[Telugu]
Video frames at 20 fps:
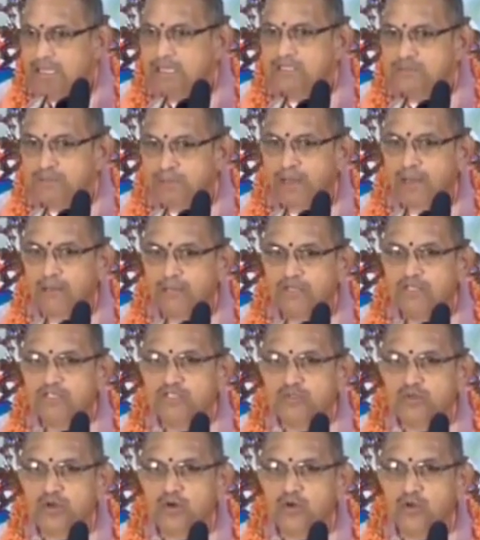దిగి
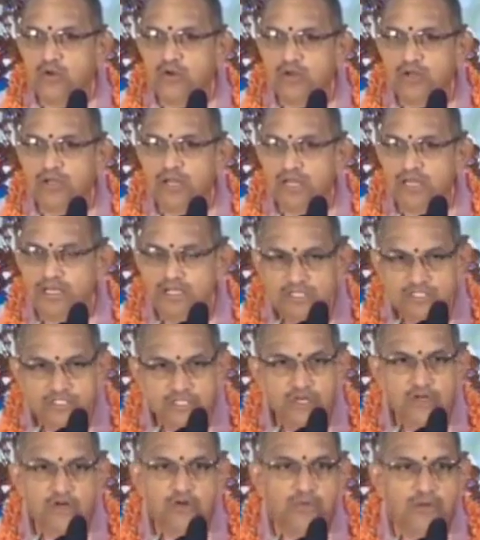పరమేశ్వరుడు
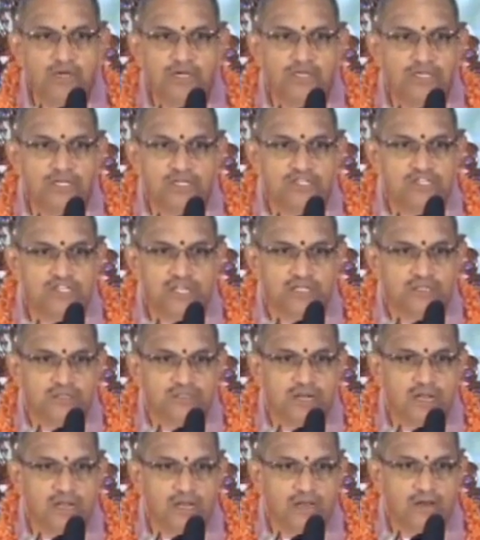అనుగ్రహించినటువంటి
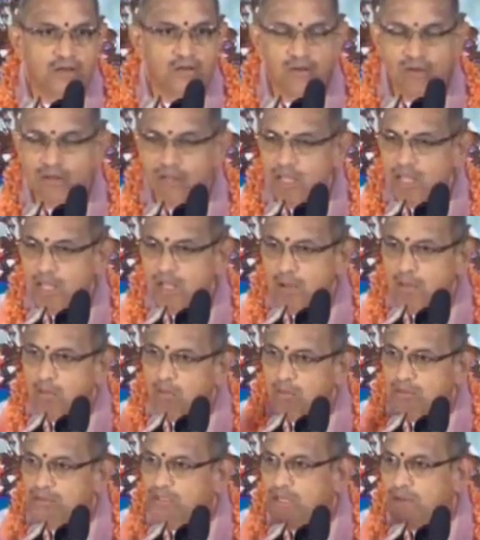క్షేత్రాలలో
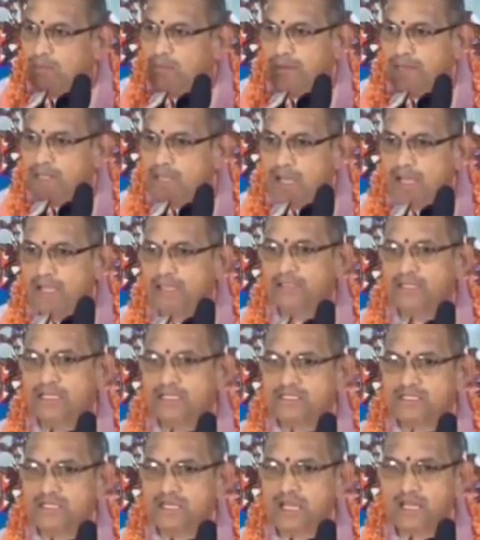మొదటి పర్యాయ
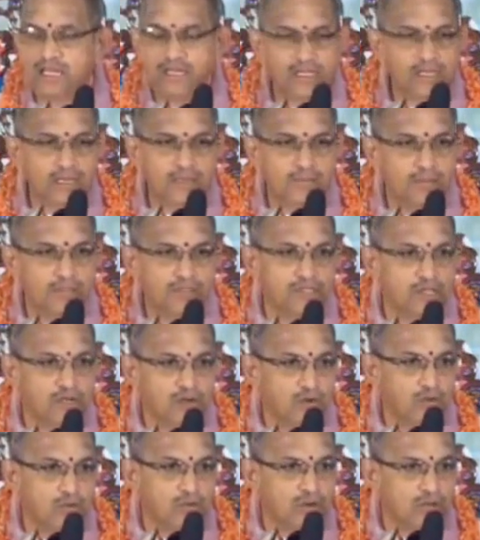దర్శనానికి
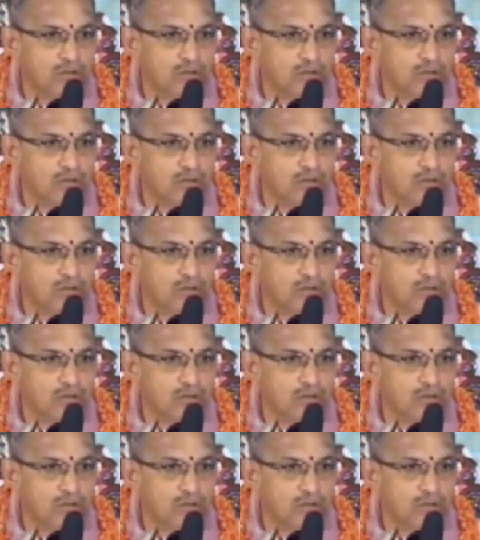నిబంధనలు